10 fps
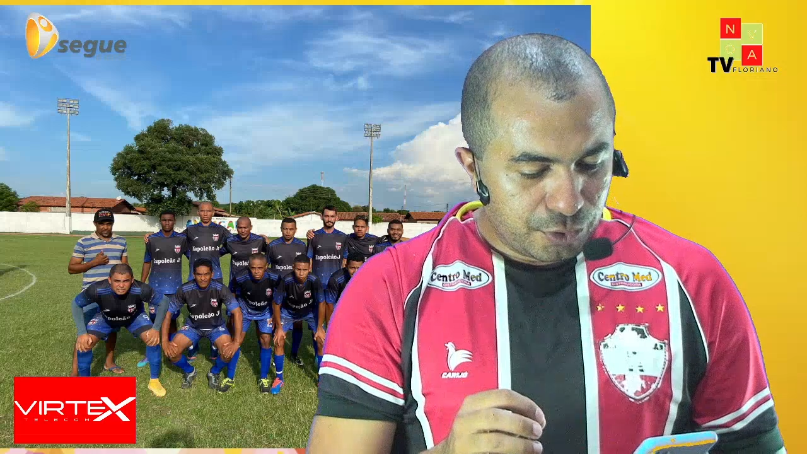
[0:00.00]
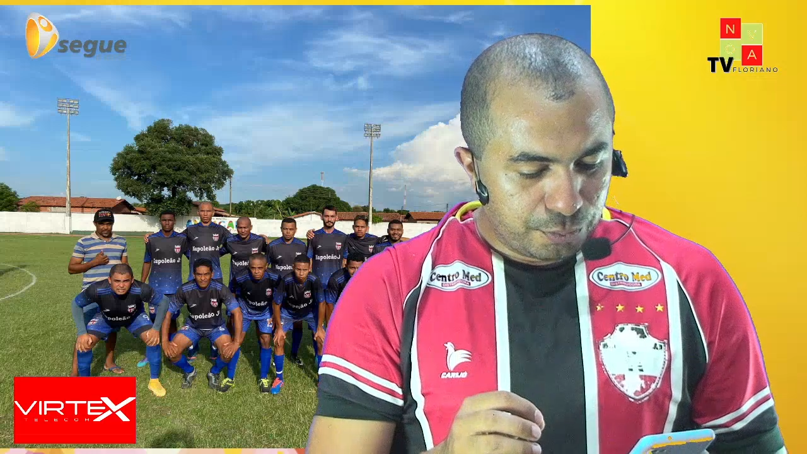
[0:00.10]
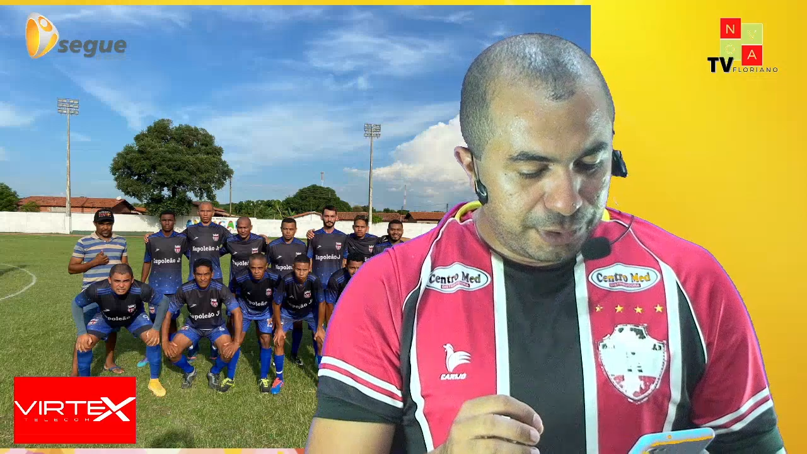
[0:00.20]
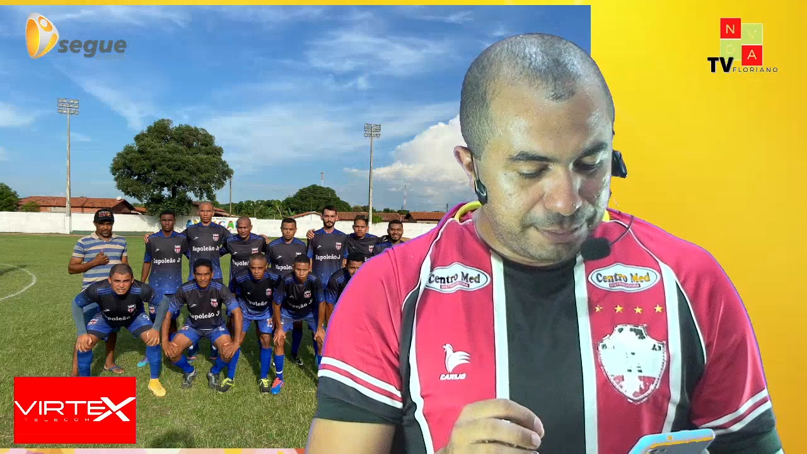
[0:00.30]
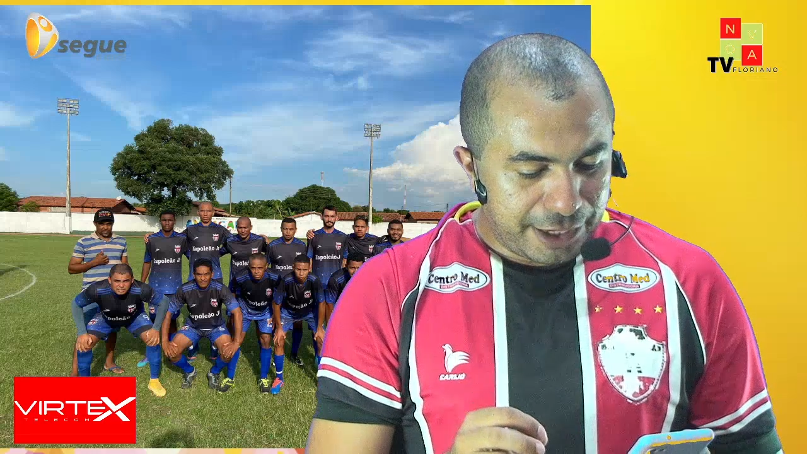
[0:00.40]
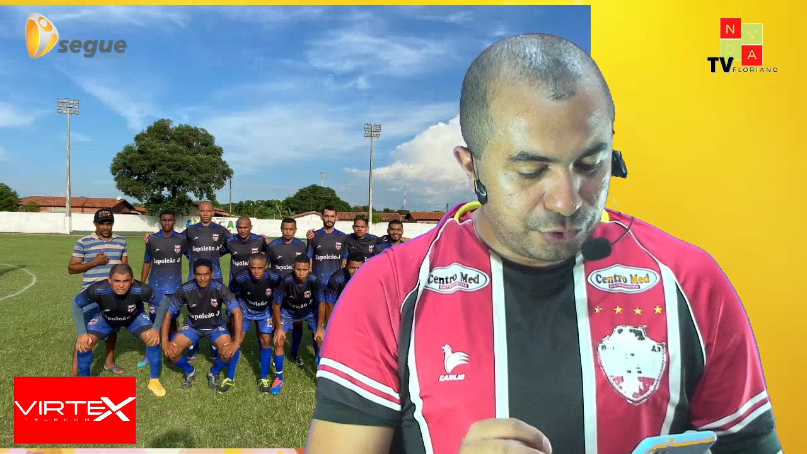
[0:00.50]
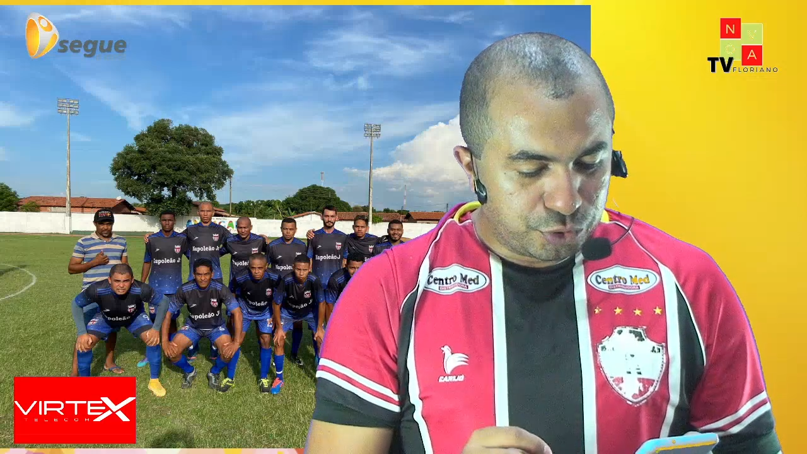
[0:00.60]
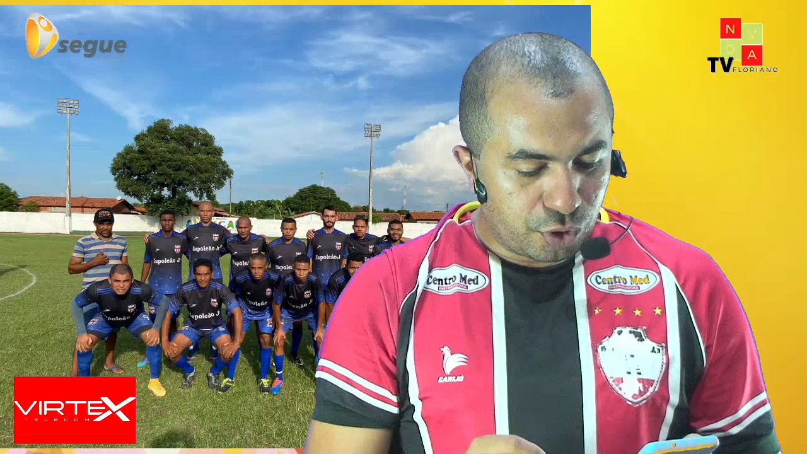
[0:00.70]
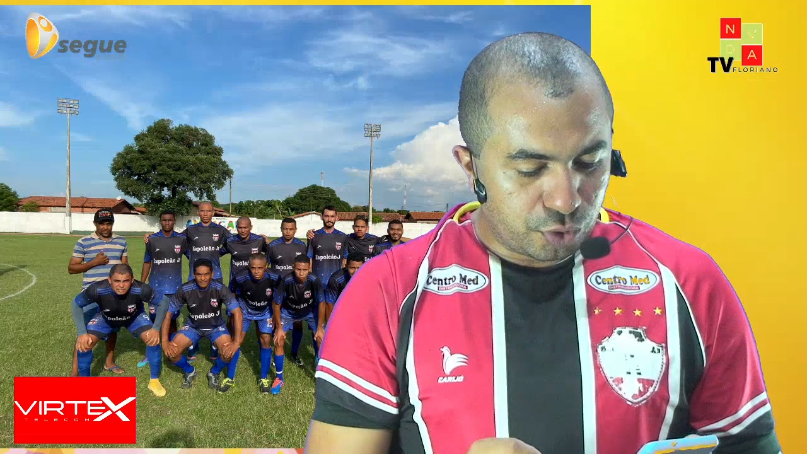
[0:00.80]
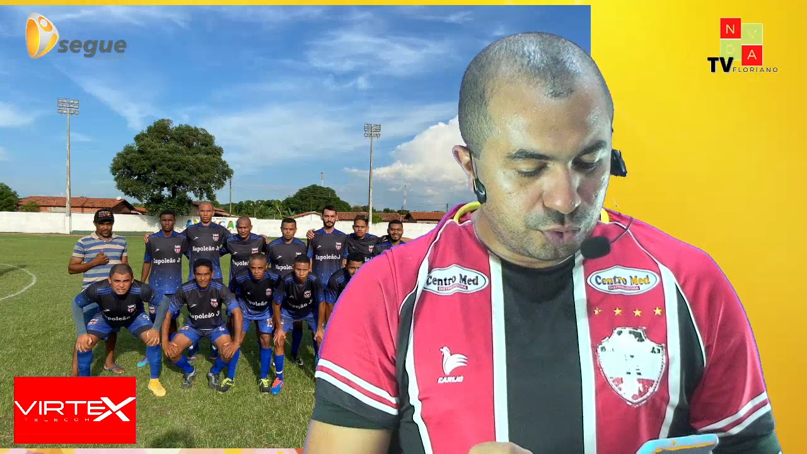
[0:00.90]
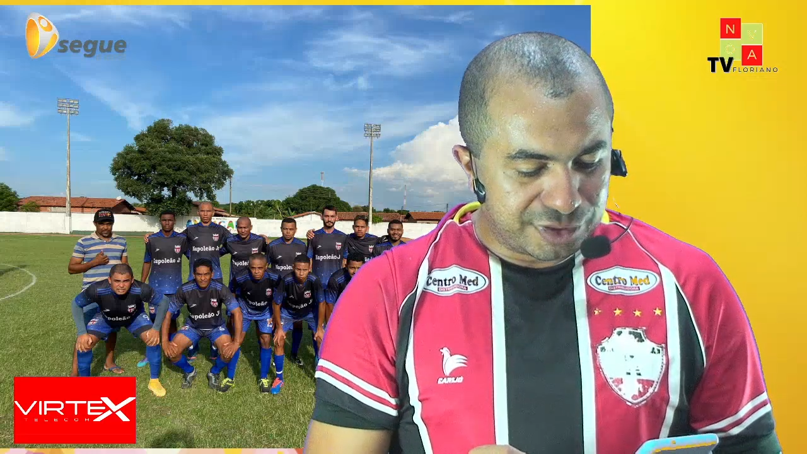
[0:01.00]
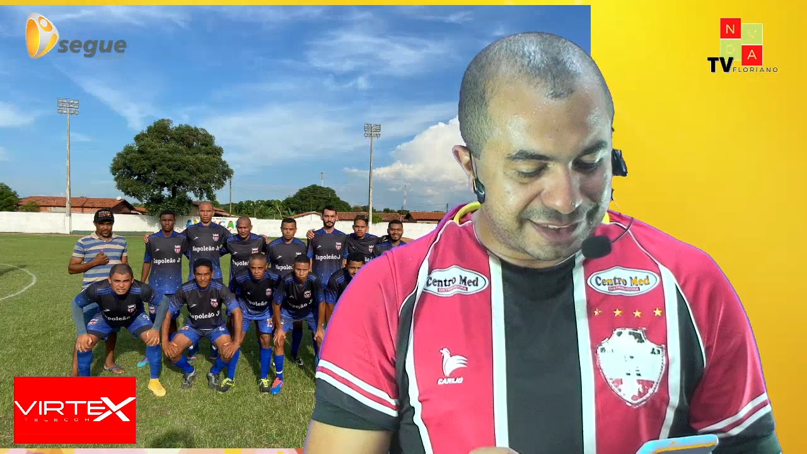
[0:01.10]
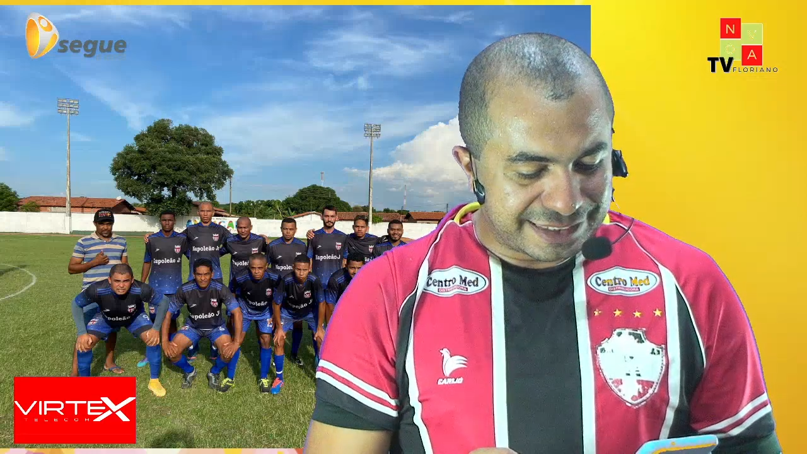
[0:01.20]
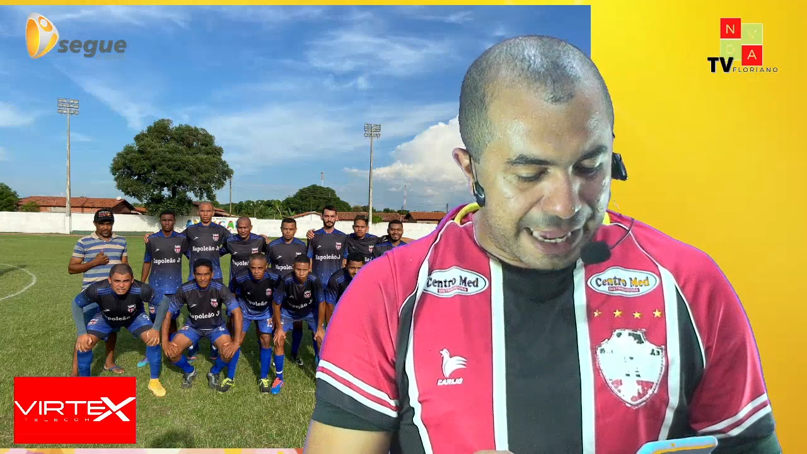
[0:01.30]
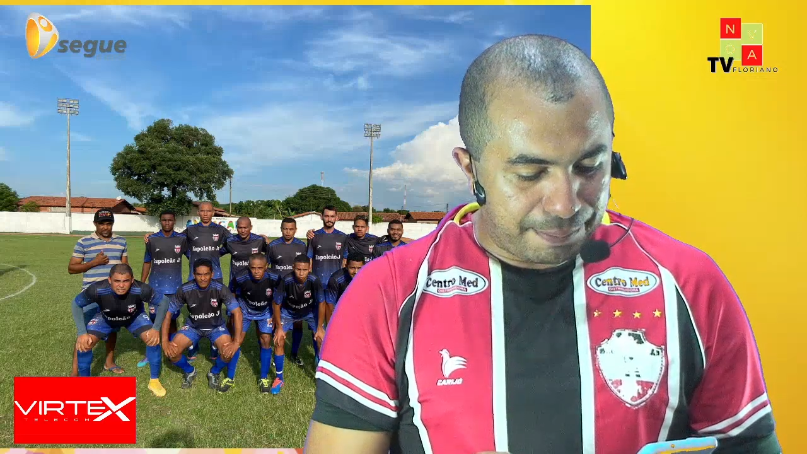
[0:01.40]
Primeiro jogo no
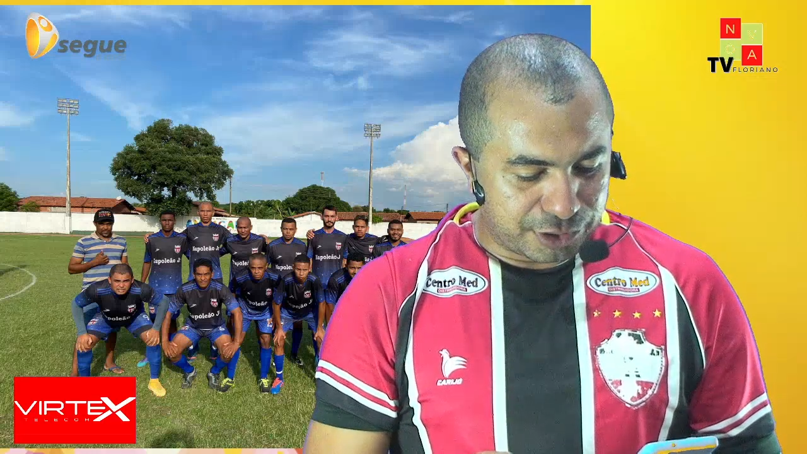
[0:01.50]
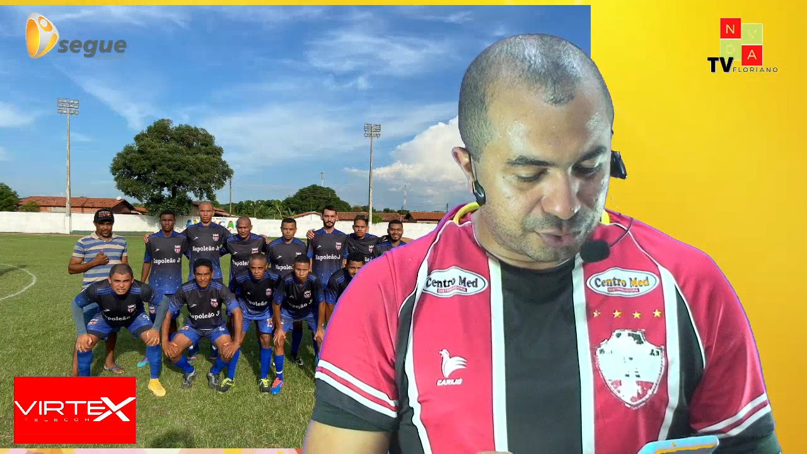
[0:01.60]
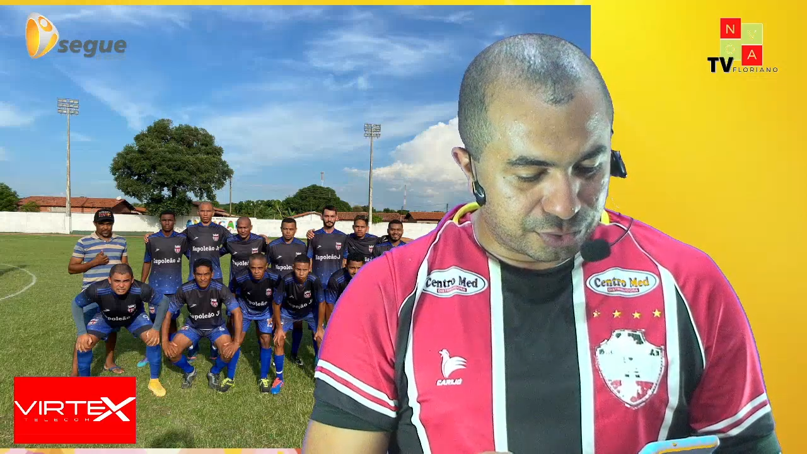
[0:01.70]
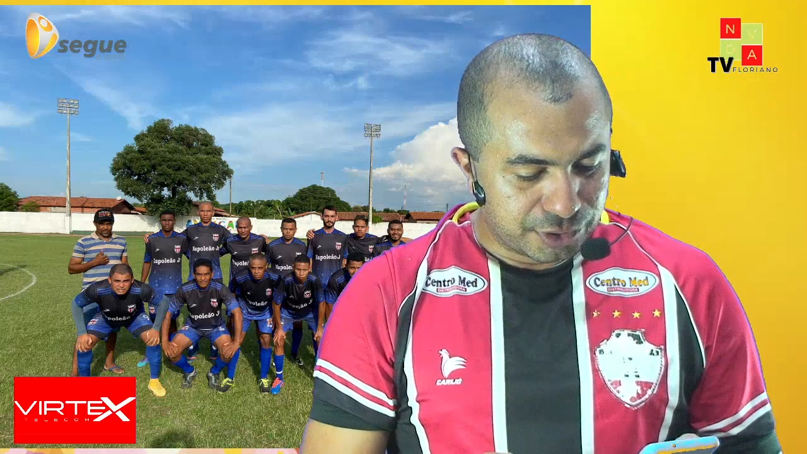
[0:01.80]
sábado.